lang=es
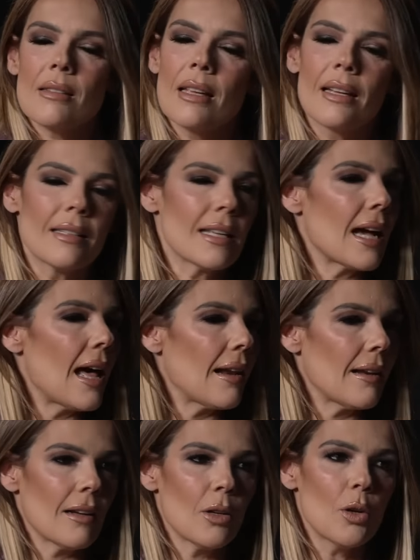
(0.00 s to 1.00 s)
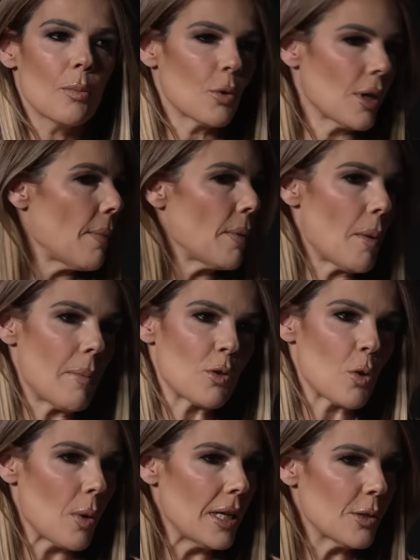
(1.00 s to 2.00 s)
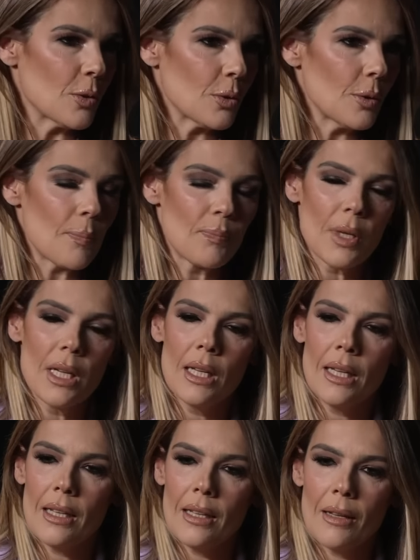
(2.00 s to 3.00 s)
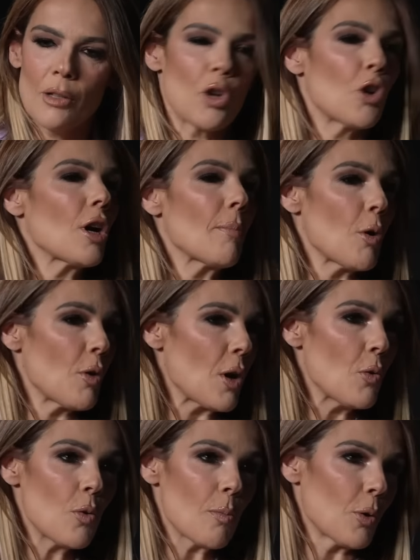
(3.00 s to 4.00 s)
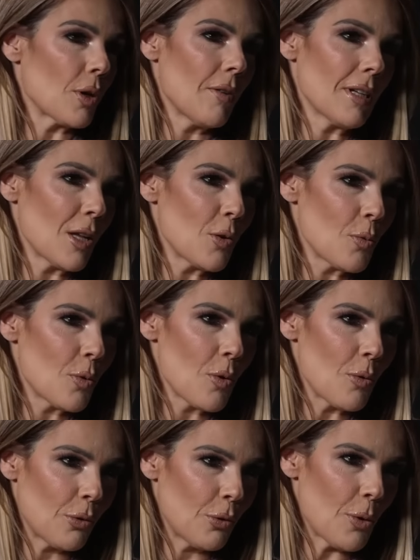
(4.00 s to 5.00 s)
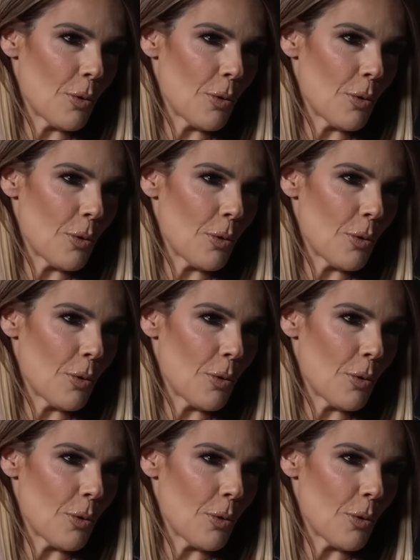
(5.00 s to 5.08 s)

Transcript: sin criticarla, ¿no? Porque además mí me pasó igualito, ¿no? Eh, yo creo que peor aún, porque venía de un concurso de